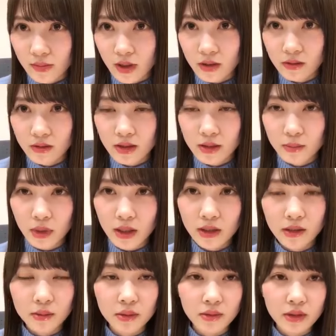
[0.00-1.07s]
あのね前
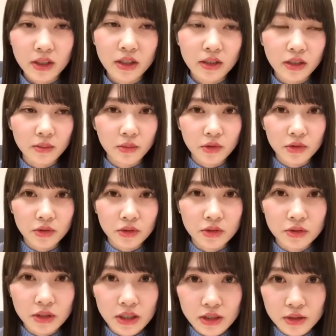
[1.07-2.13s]
髪はね根元
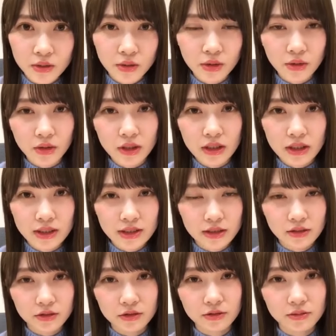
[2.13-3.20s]
のね状況が大
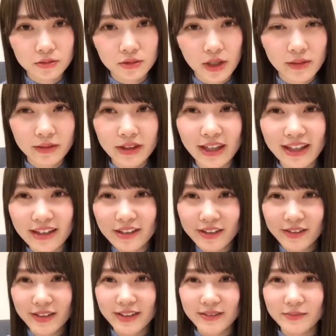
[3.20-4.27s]
事だと思う。あ、待って
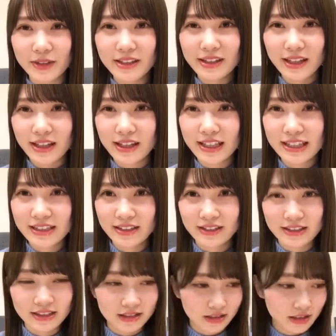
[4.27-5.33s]
また話変
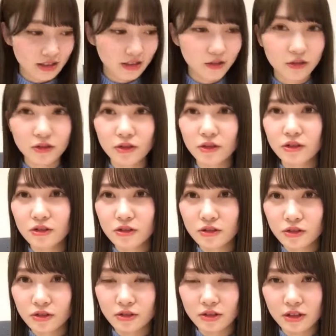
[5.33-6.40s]
わっちゃった。こうい
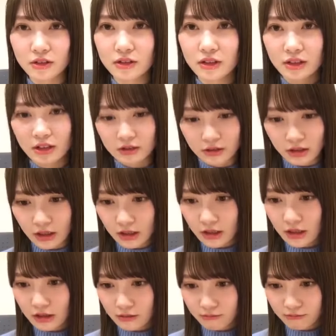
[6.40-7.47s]
うとこ直さないといけ
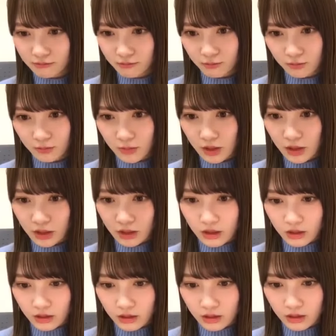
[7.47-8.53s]
ない。
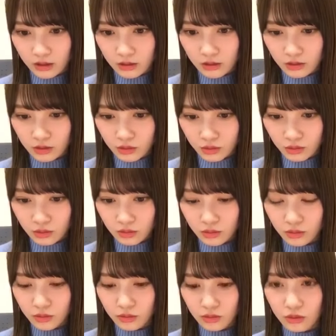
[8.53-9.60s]
えー、っ
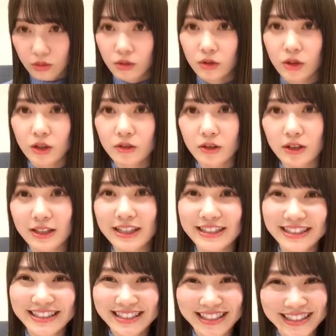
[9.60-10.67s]
と何の
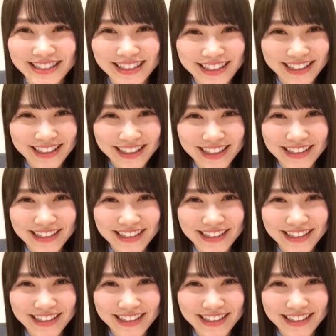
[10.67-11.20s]
話してたっ